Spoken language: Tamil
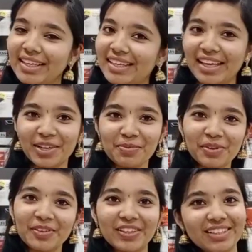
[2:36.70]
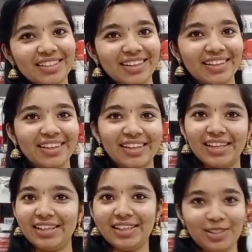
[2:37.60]
நிறைய பேர் வந்திருந்தாங்கக்கா
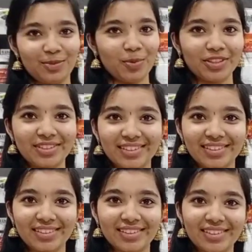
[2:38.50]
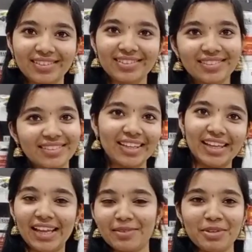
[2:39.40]
நல்லா ரெஸ்பான்ஸ் இருந்தது
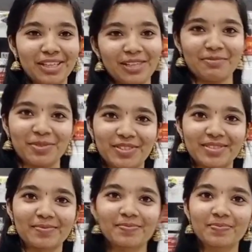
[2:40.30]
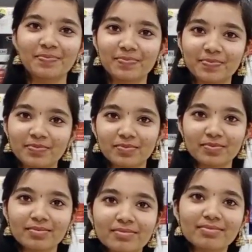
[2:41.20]
எல்லாமே நல்லா போச்சு இப்போ மறுபடியும்
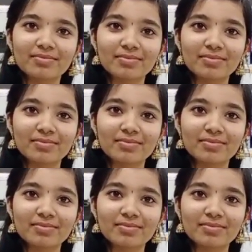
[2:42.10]
நிறைய காம்போ